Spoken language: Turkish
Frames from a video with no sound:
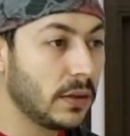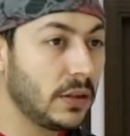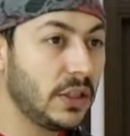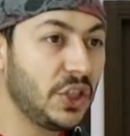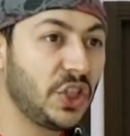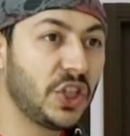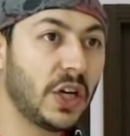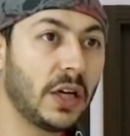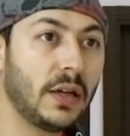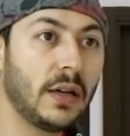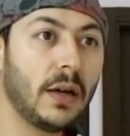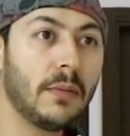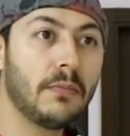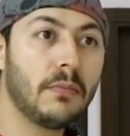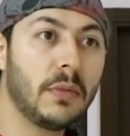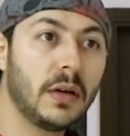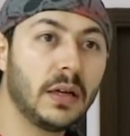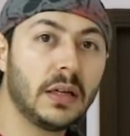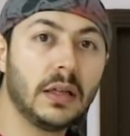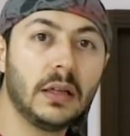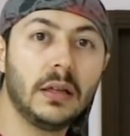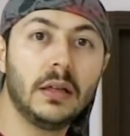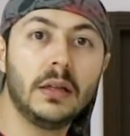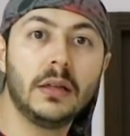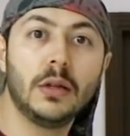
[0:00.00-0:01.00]
dışarıdan
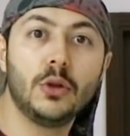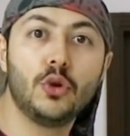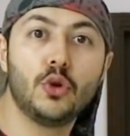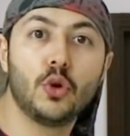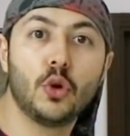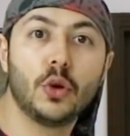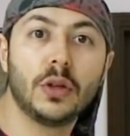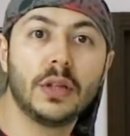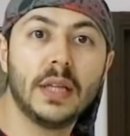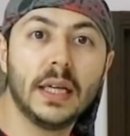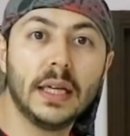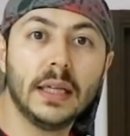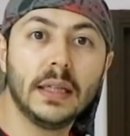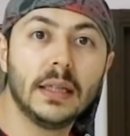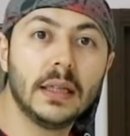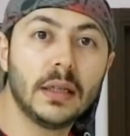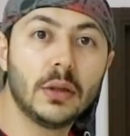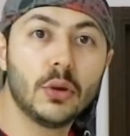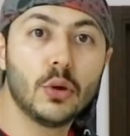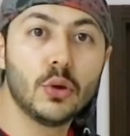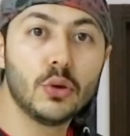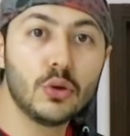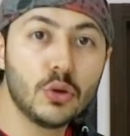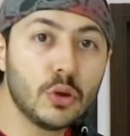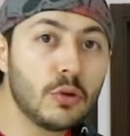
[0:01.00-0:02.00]
bakıldığında çok
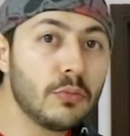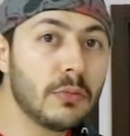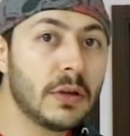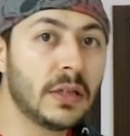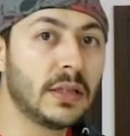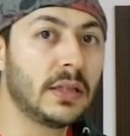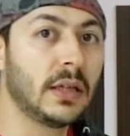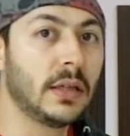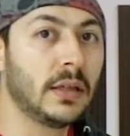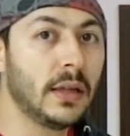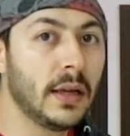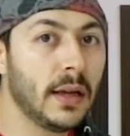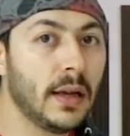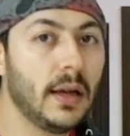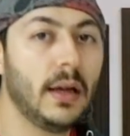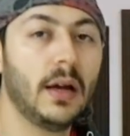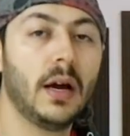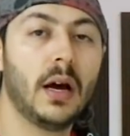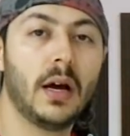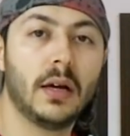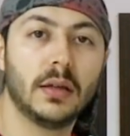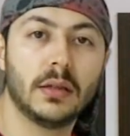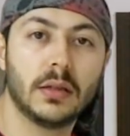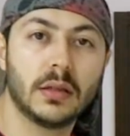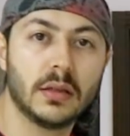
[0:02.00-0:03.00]
teknik gözükmese de
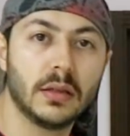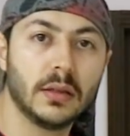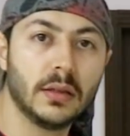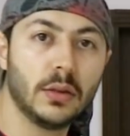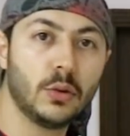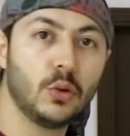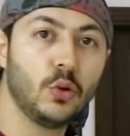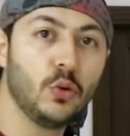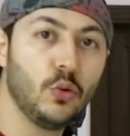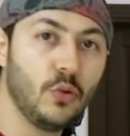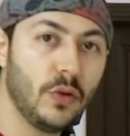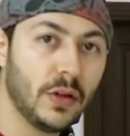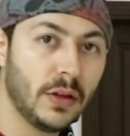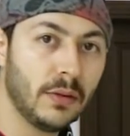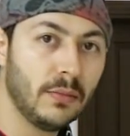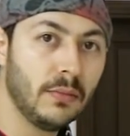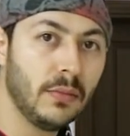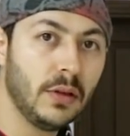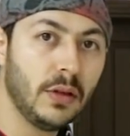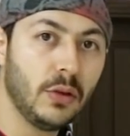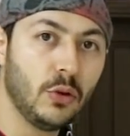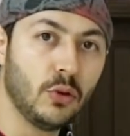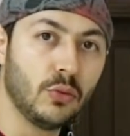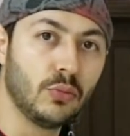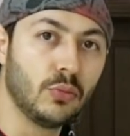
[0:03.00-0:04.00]
aslında
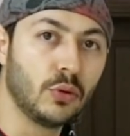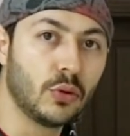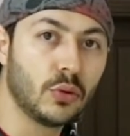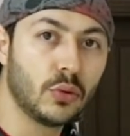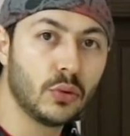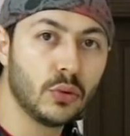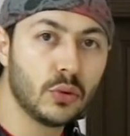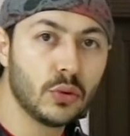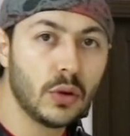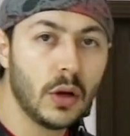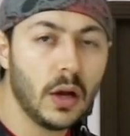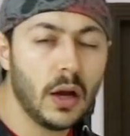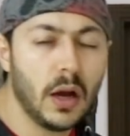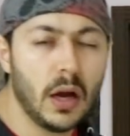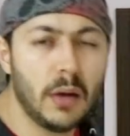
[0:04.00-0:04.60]
kuvvetli bir yumruktur.